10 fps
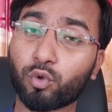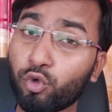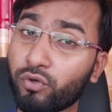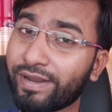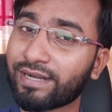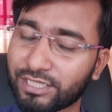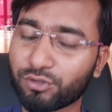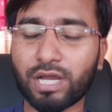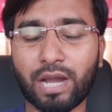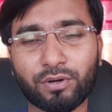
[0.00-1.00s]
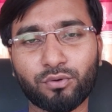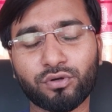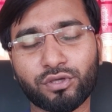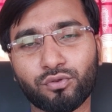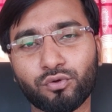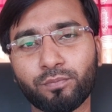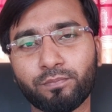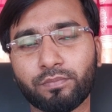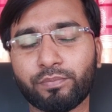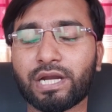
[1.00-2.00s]
গুড ফ্যাট জাতীয় খাবারগুলো কিন্তু
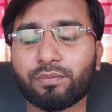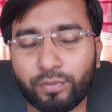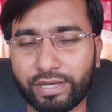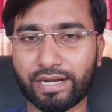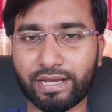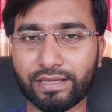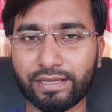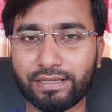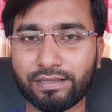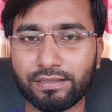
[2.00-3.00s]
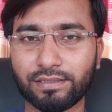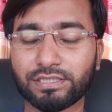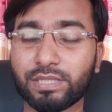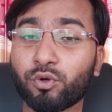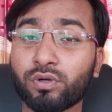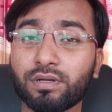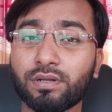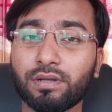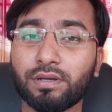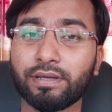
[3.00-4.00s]
বিরাট ভূমিকা রাখে যেমন
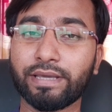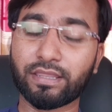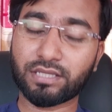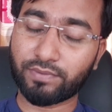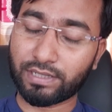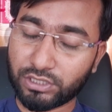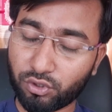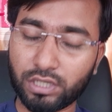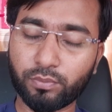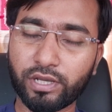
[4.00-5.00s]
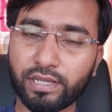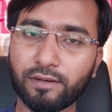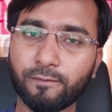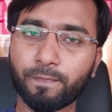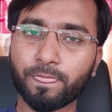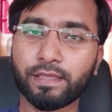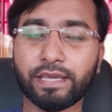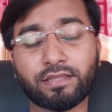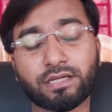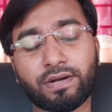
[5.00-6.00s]
এক্সট্রা ভার্জিন অলিভ অয়েল
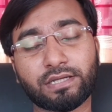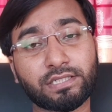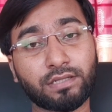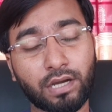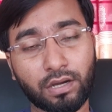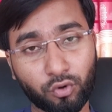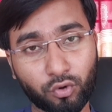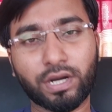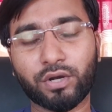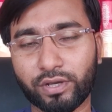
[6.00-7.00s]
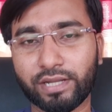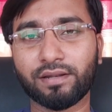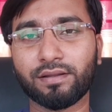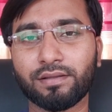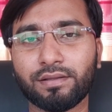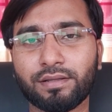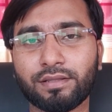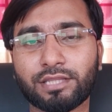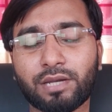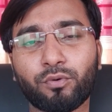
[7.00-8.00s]
এক্সট্রা ভার্জিন কোকোনাট অয়েল
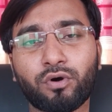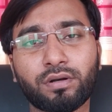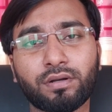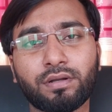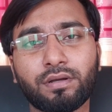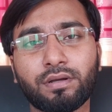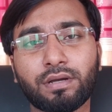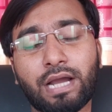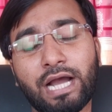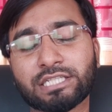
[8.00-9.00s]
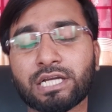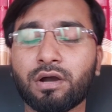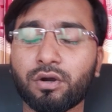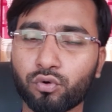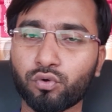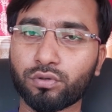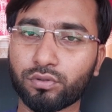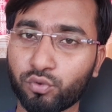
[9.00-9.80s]
তারপর ঘাস খাওয়া গরুর